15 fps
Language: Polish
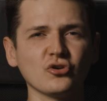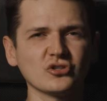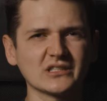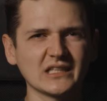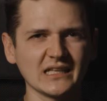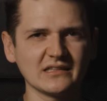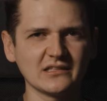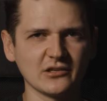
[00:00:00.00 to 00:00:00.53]

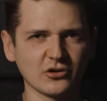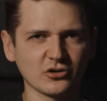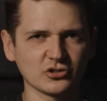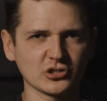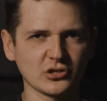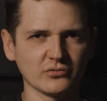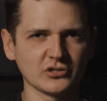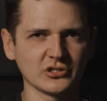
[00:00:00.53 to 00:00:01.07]
ostatni rok
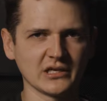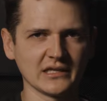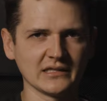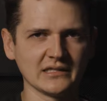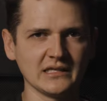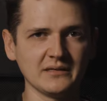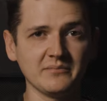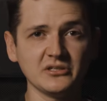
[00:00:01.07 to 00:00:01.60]
szkoły
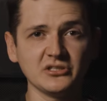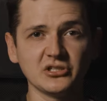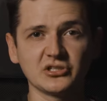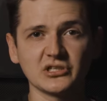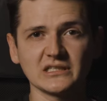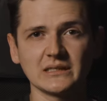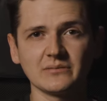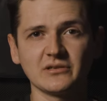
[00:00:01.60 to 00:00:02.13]
średniej będzie
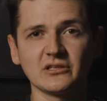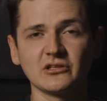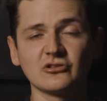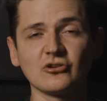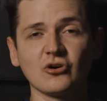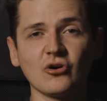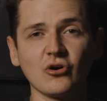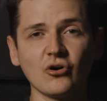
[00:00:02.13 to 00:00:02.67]
czasem, kiedy
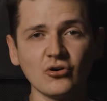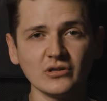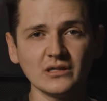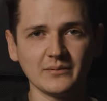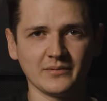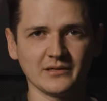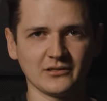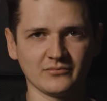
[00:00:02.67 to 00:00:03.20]
to
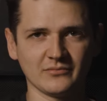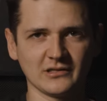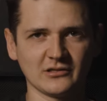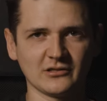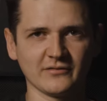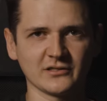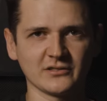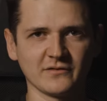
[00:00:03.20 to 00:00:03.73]
one będą
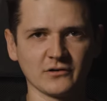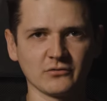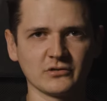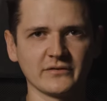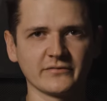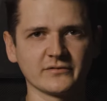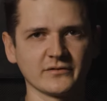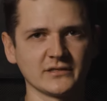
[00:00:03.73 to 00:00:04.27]
dyktować
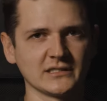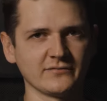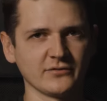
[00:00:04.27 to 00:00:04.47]
warunki w swoich